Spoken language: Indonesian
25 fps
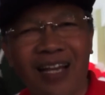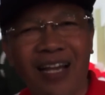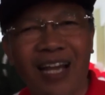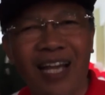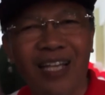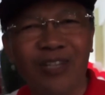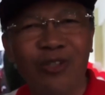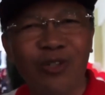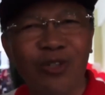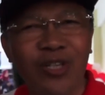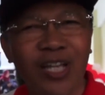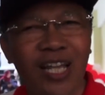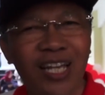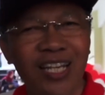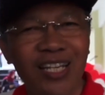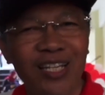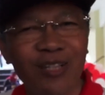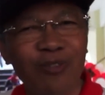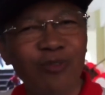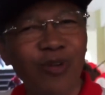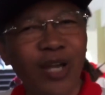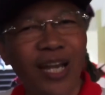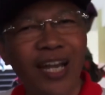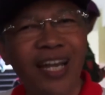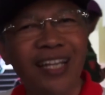atau
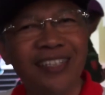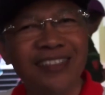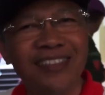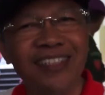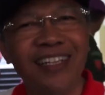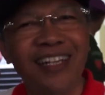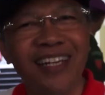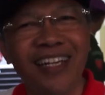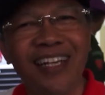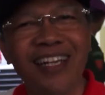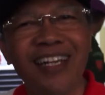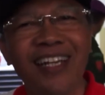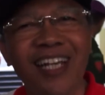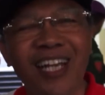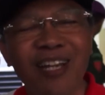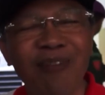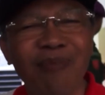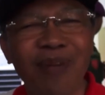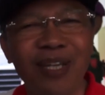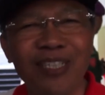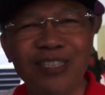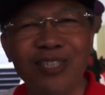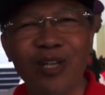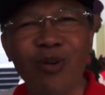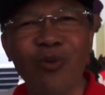dari UNS ini, dari
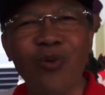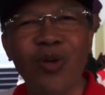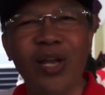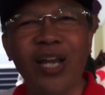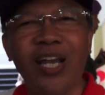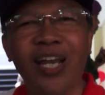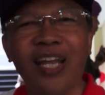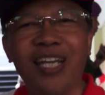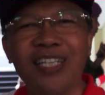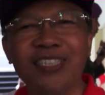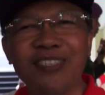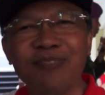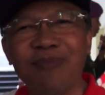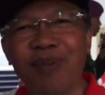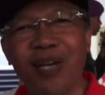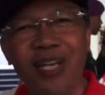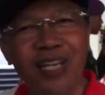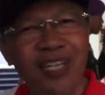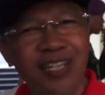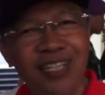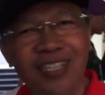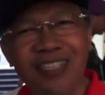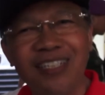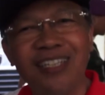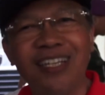masa UNS,
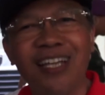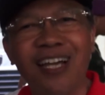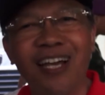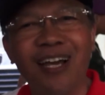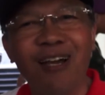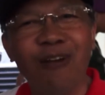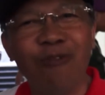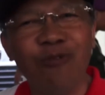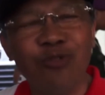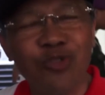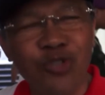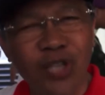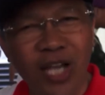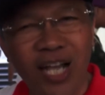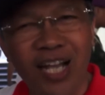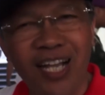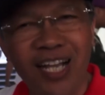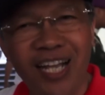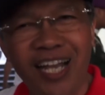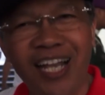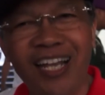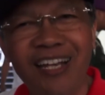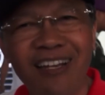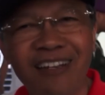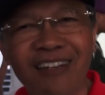mari kita
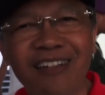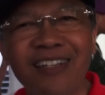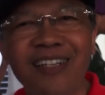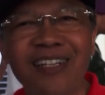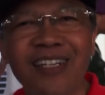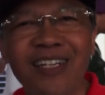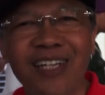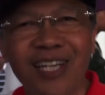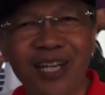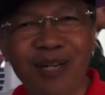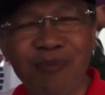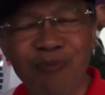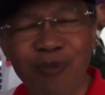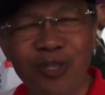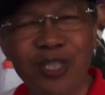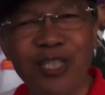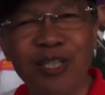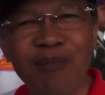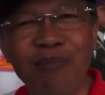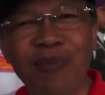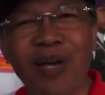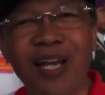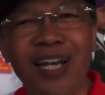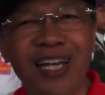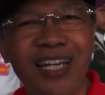usahakan rebut
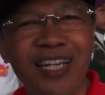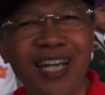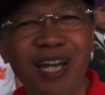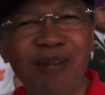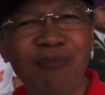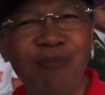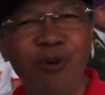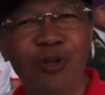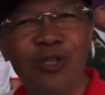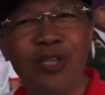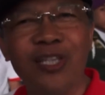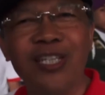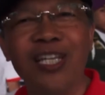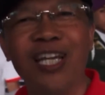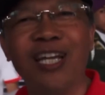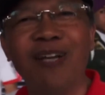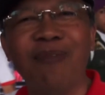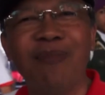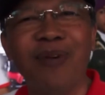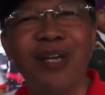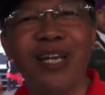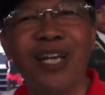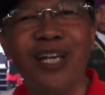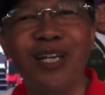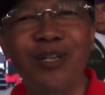kembali dan buktinya
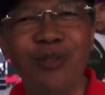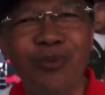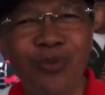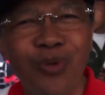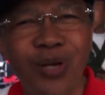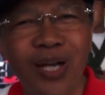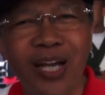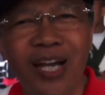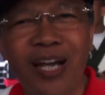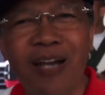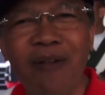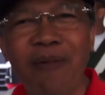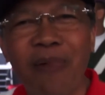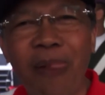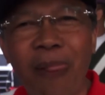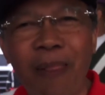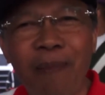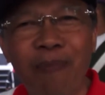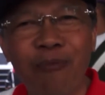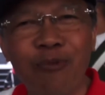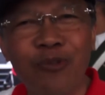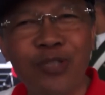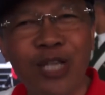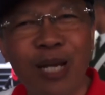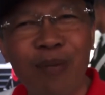kemarin dua
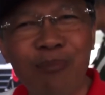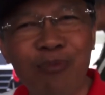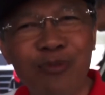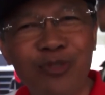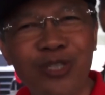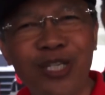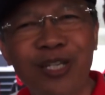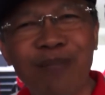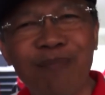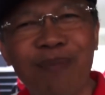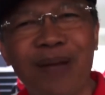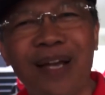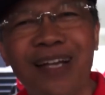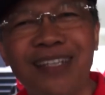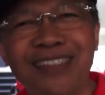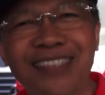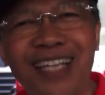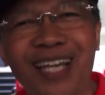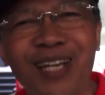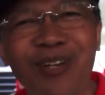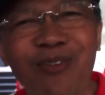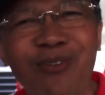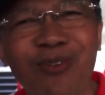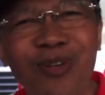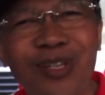putra putri
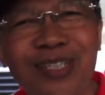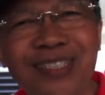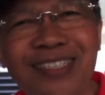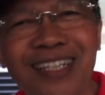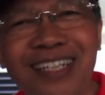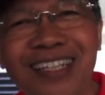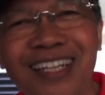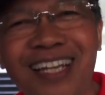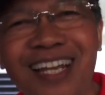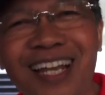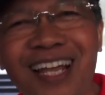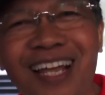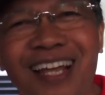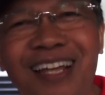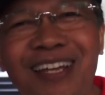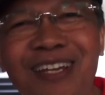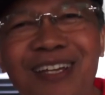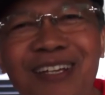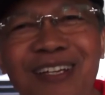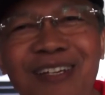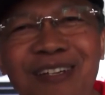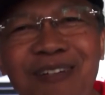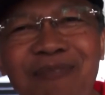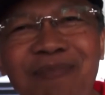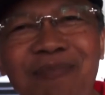bangsa Indonesia telah
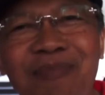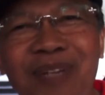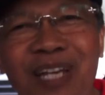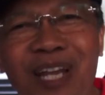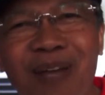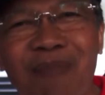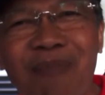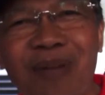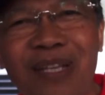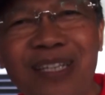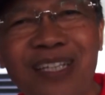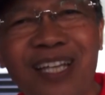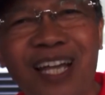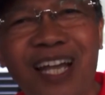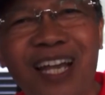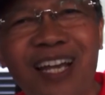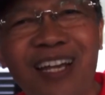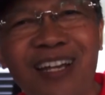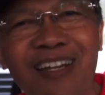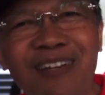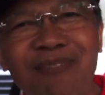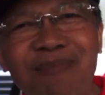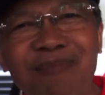mendapatkan